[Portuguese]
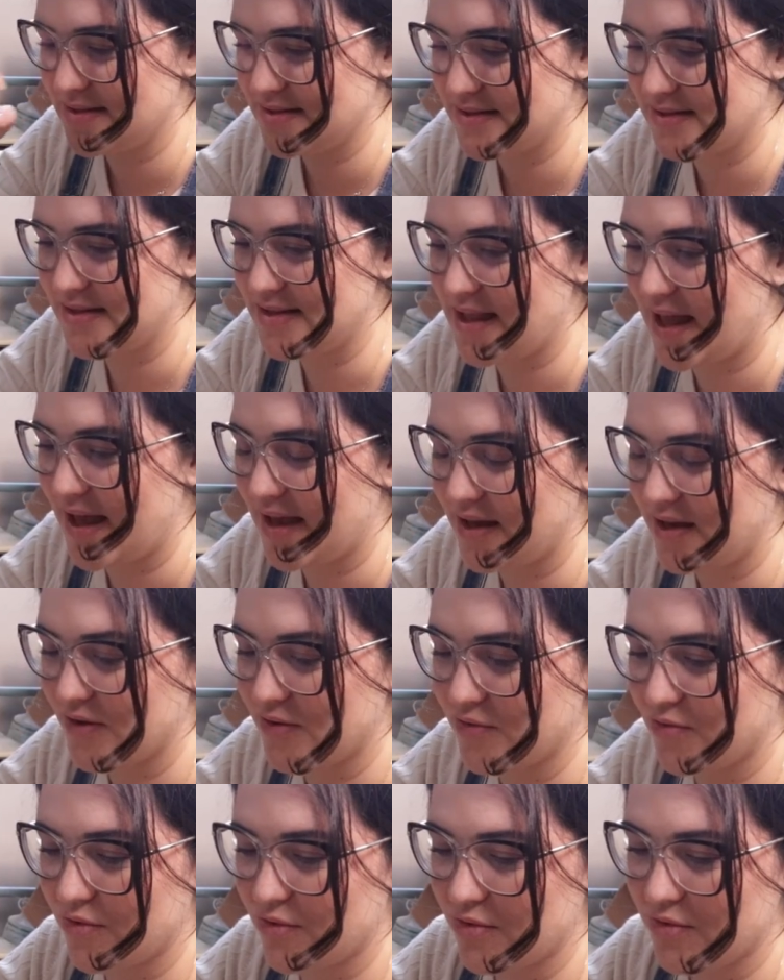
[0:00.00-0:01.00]
se der,
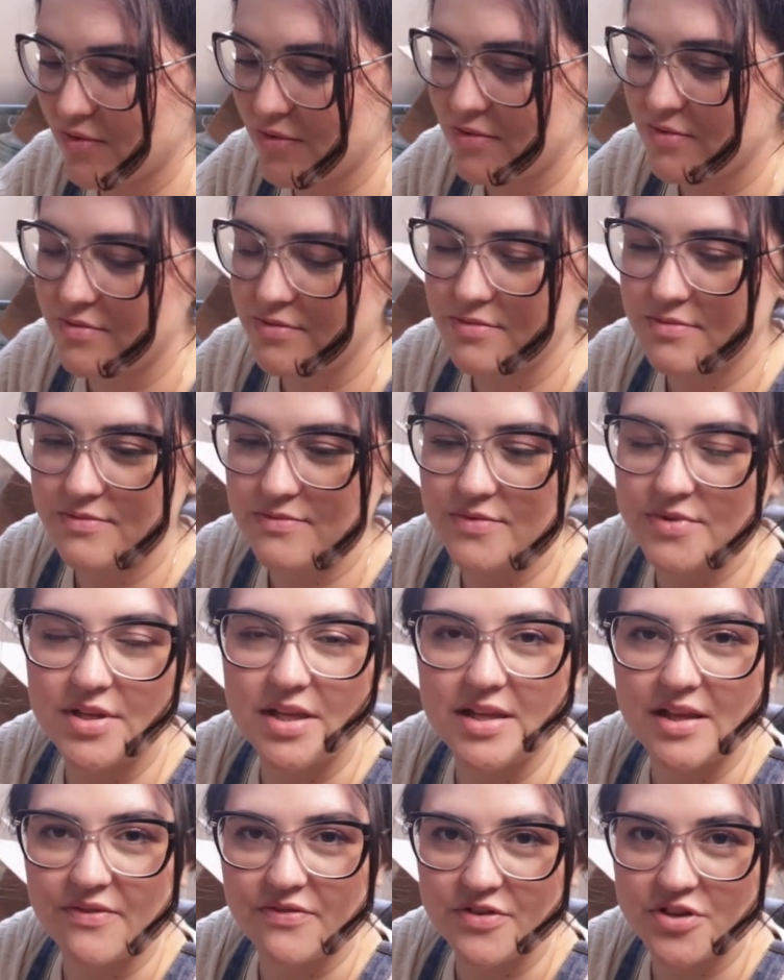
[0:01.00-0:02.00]
eu vou, vou
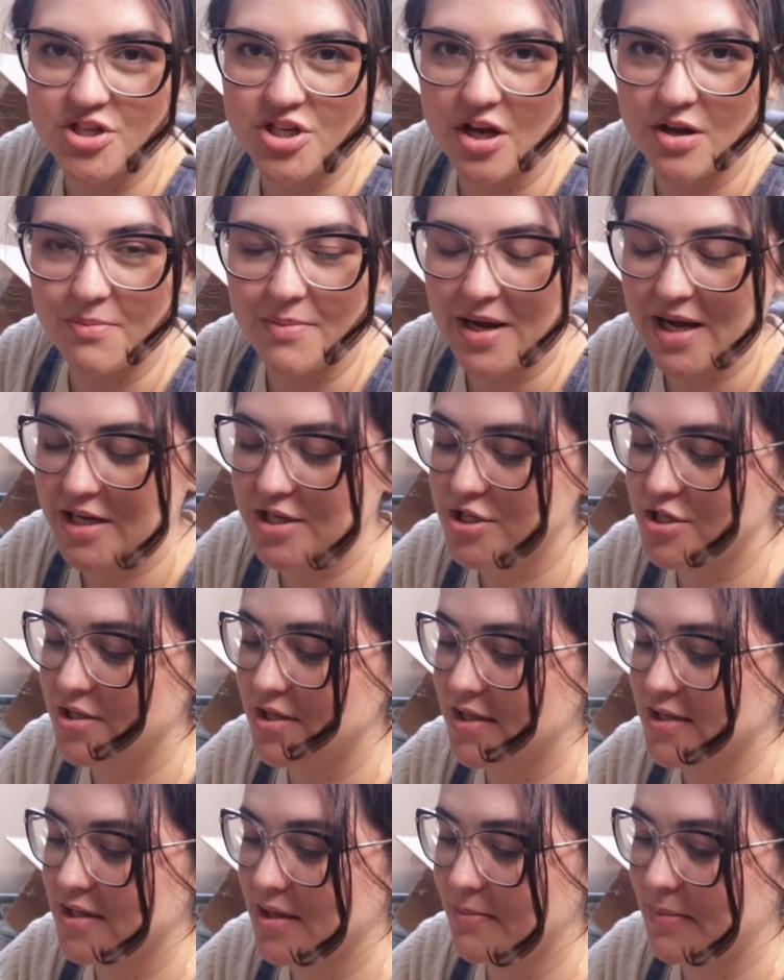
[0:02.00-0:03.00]
tentar fechar uma
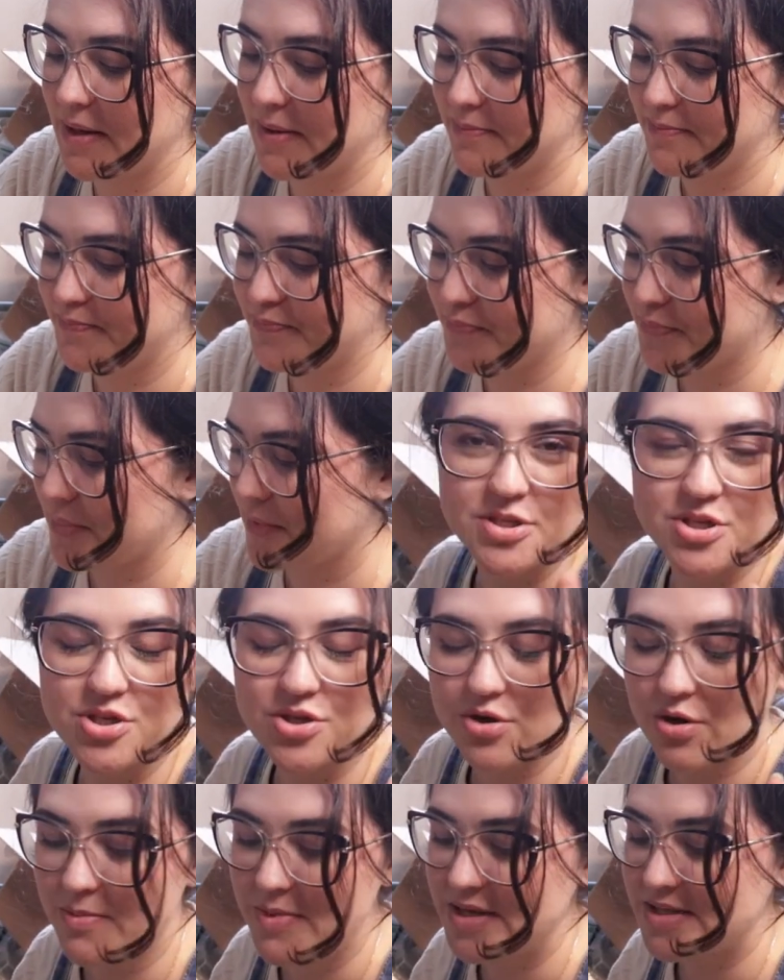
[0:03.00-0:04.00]
caixinha aqui também. A
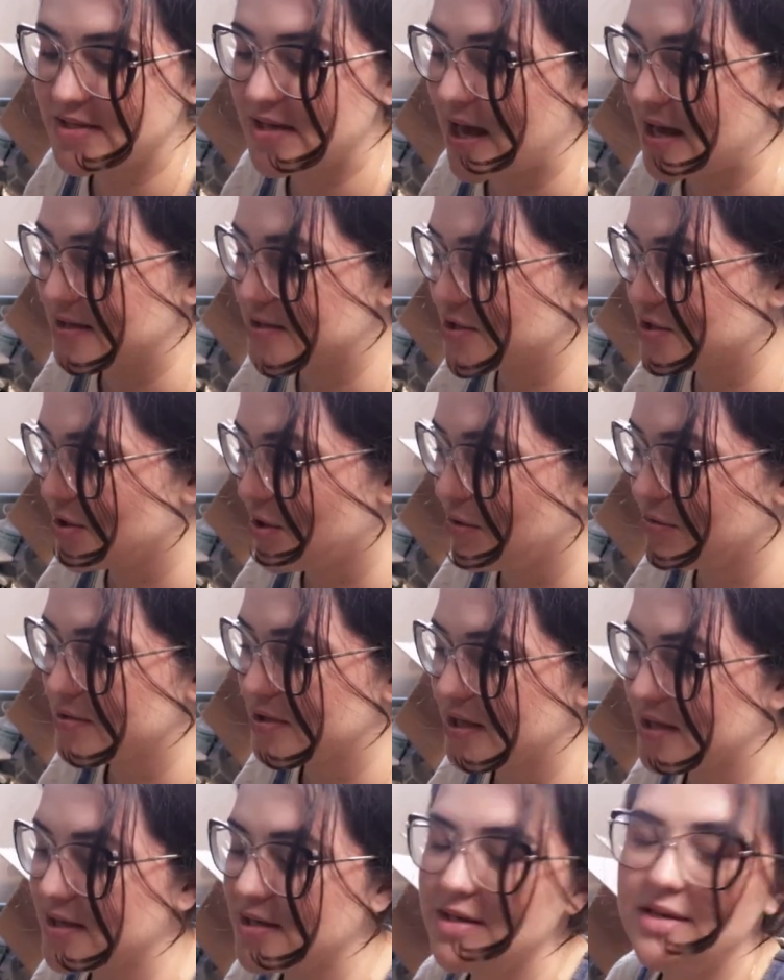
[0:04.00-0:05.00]
gente começar a
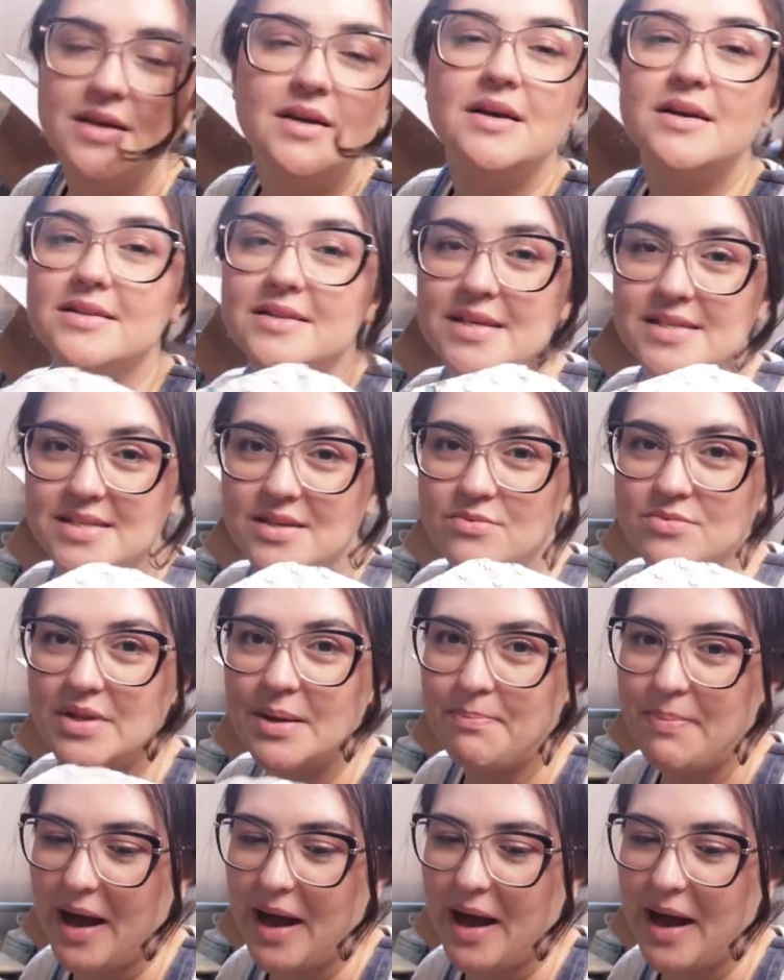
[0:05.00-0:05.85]
solda da segunda